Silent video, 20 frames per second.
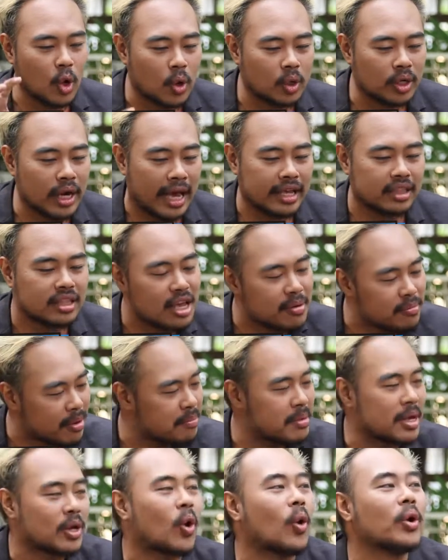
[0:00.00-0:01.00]
ตรงไหนที่มั
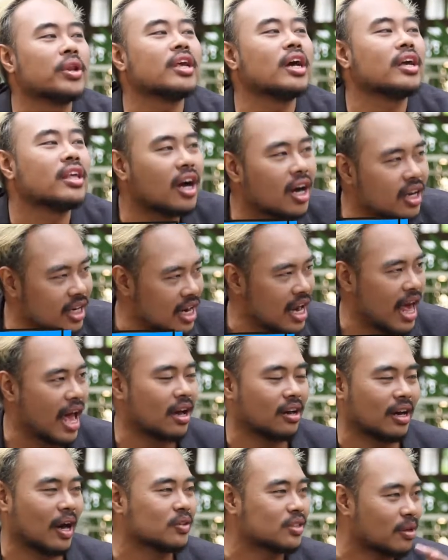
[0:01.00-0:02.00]
นมีคนเยอะๆนั่นแห
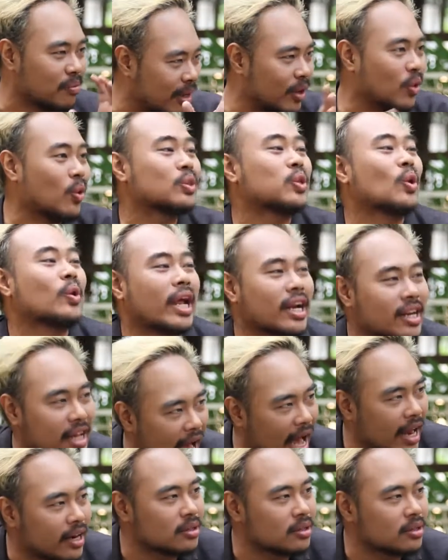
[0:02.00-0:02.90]
ละเราจะมาดูตรงนั้นกั